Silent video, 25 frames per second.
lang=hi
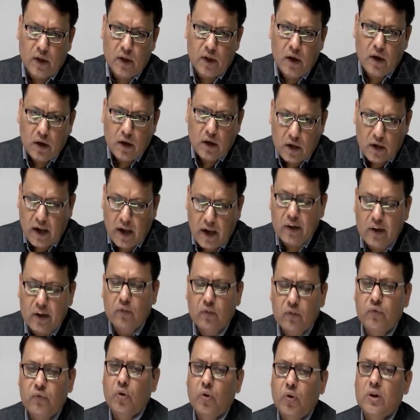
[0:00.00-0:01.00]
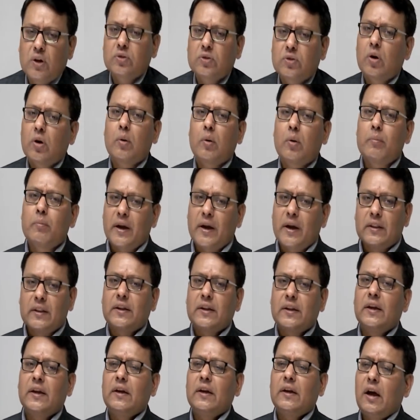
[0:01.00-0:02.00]
ट्राई टू फोकस ऑन आवर मेन
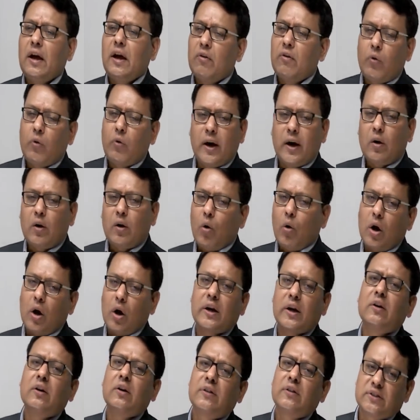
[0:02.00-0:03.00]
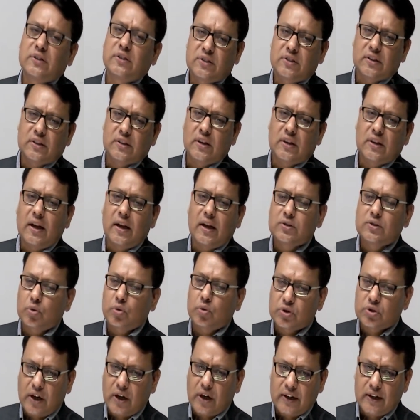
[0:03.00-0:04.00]
थिंग अवॉइड ऑल काइंड ऑफ डिस्ट्रेक्शन लाइक
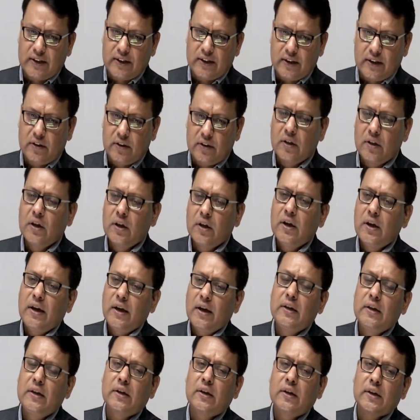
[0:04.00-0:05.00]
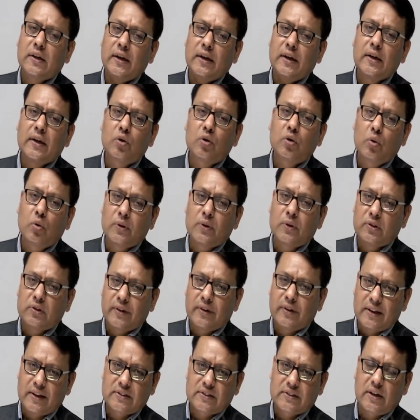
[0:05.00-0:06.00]
सोशलाइजिंग इंटरटेनिंग टू मच ऑफ
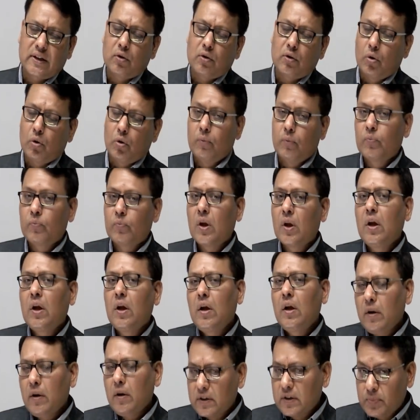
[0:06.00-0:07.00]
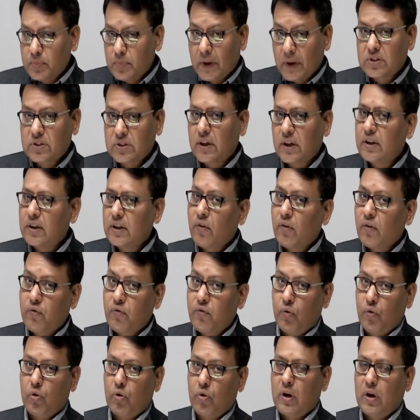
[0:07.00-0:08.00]
गेस्ट एट होम स्पेशली द
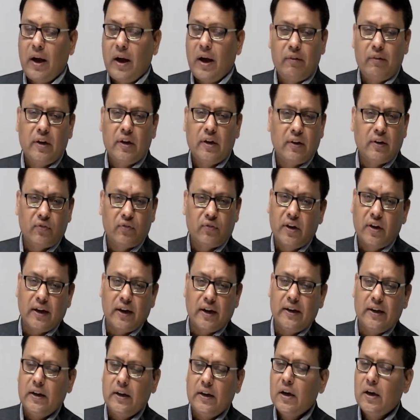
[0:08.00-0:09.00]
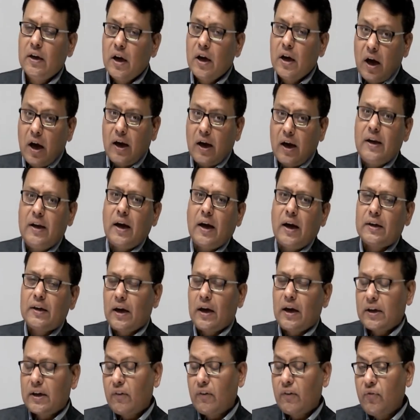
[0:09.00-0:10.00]
फोन आई विल डेफिनेटली हाईलाइट
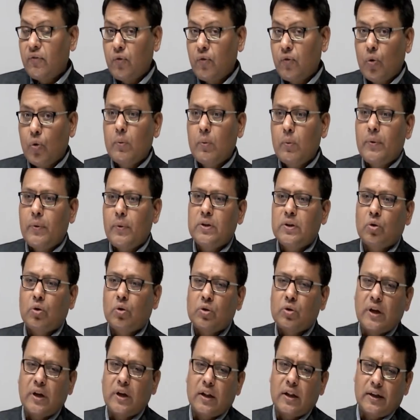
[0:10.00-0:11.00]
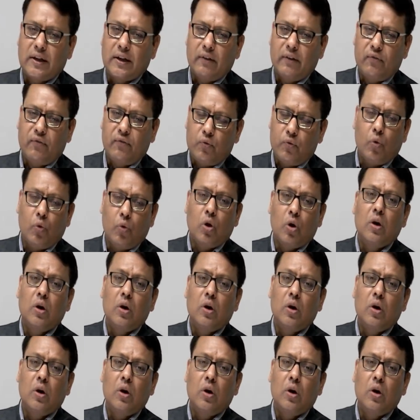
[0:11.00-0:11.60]
दैट कि फ़ोन पे जरूर ध्यान दें कि फ़ोन